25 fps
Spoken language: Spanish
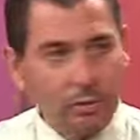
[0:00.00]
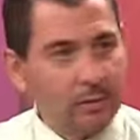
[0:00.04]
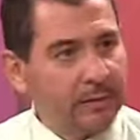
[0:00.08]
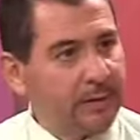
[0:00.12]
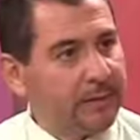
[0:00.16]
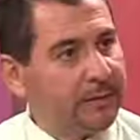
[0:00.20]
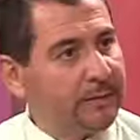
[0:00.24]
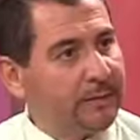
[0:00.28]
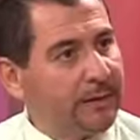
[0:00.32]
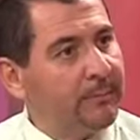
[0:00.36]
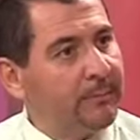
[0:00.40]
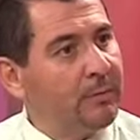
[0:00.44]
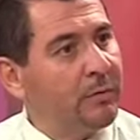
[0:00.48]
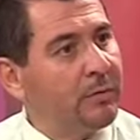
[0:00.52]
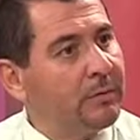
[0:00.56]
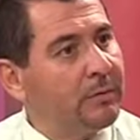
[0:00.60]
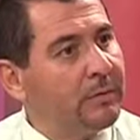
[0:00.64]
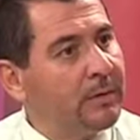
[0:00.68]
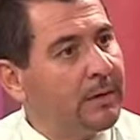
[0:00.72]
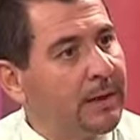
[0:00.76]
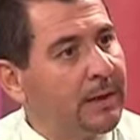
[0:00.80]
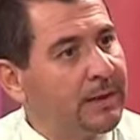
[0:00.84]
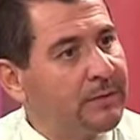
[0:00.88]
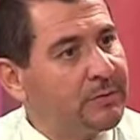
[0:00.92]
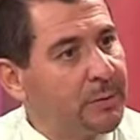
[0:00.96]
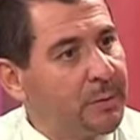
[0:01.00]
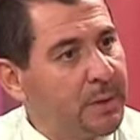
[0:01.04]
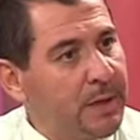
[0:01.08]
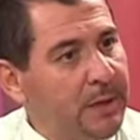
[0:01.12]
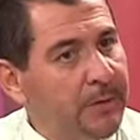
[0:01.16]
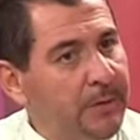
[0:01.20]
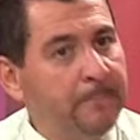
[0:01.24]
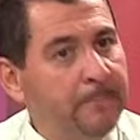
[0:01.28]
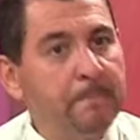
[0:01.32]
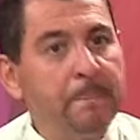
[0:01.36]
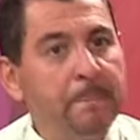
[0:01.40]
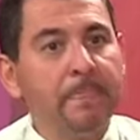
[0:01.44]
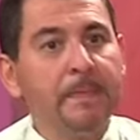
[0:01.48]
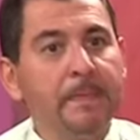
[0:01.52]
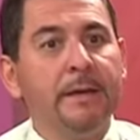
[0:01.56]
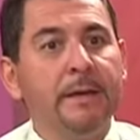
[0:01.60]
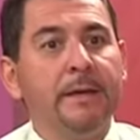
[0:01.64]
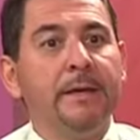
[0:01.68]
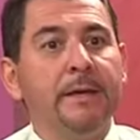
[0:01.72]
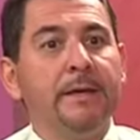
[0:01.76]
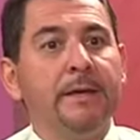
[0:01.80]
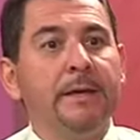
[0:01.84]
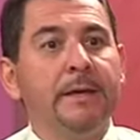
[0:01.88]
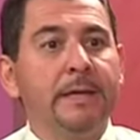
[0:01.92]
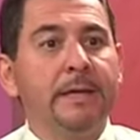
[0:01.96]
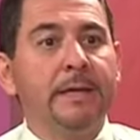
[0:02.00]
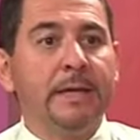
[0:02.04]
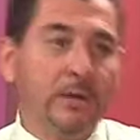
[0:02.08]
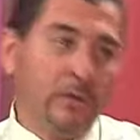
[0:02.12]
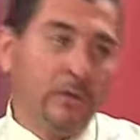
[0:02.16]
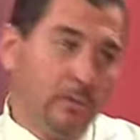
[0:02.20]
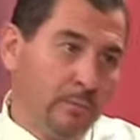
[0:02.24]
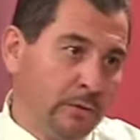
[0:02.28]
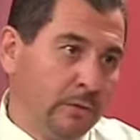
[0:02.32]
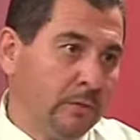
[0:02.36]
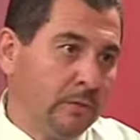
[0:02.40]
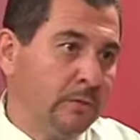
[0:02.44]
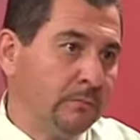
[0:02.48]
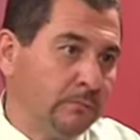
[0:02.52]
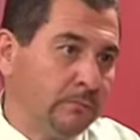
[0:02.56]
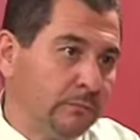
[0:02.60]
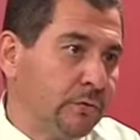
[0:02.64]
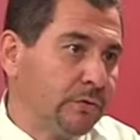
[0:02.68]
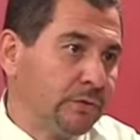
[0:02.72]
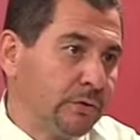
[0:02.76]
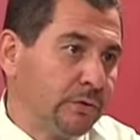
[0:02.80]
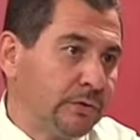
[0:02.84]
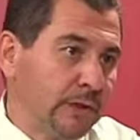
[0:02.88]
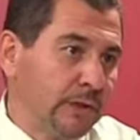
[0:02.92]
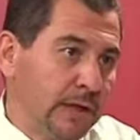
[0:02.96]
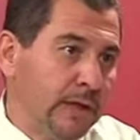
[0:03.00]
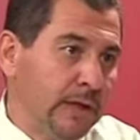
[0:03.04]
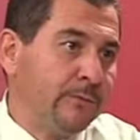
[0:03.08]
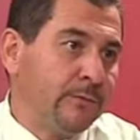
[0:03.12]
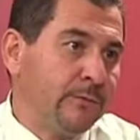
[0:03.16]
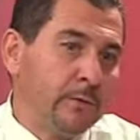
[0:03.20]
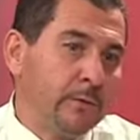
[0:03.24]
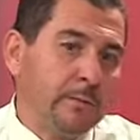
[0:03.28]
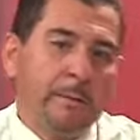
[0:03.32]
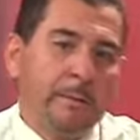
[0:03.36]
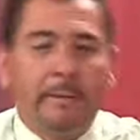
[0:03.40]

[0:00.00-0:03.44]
los que estamos asociados y como no, nuestros teléfonos